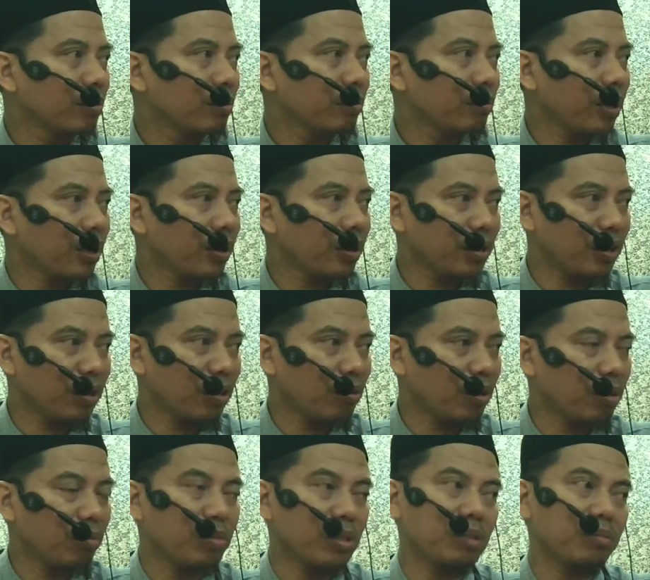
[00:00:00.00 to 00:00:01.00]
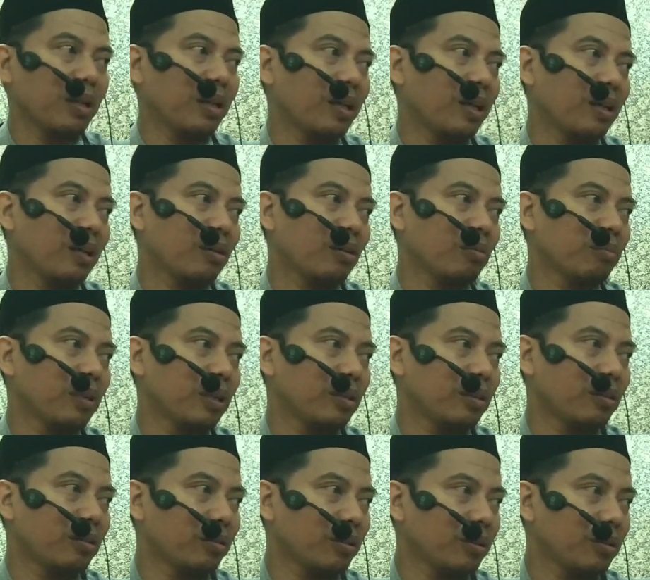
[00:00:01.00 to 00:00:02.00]
paling yang keluar
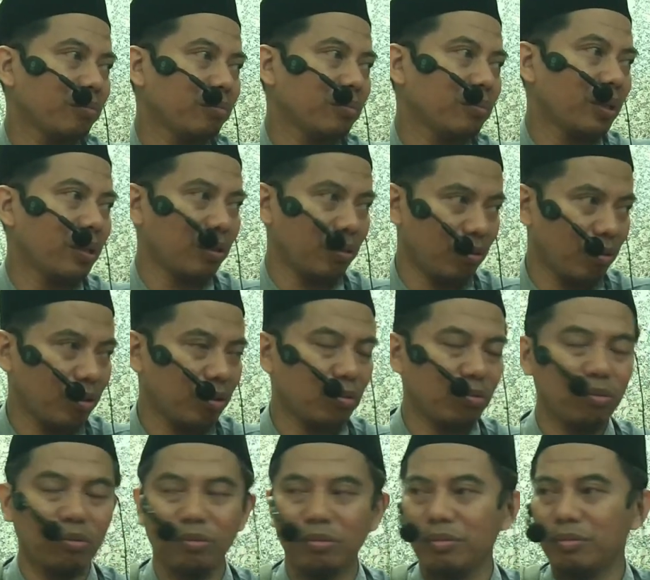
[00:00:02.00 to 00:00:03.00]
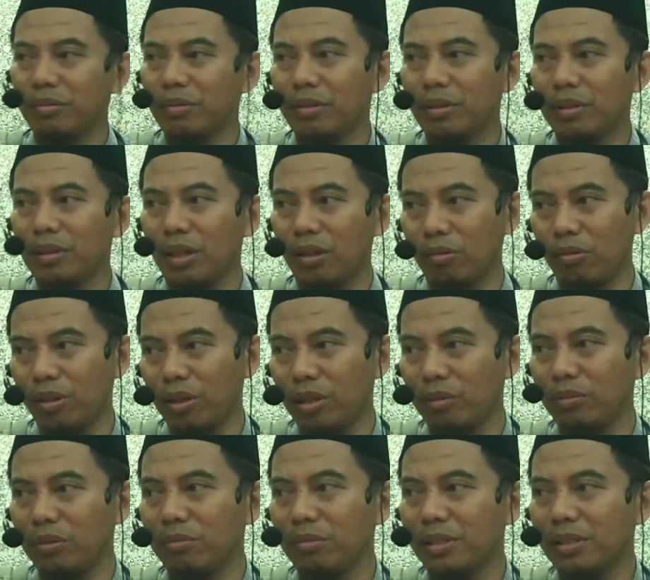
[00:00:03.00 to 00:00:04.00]
Bismillahirrahmanirrahim nah kalau itu nggak kuliah
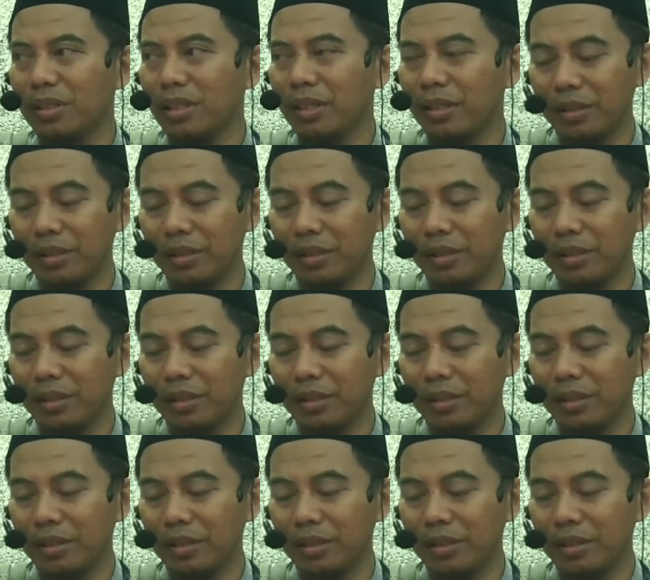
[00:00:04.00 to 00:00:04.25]
pun bisa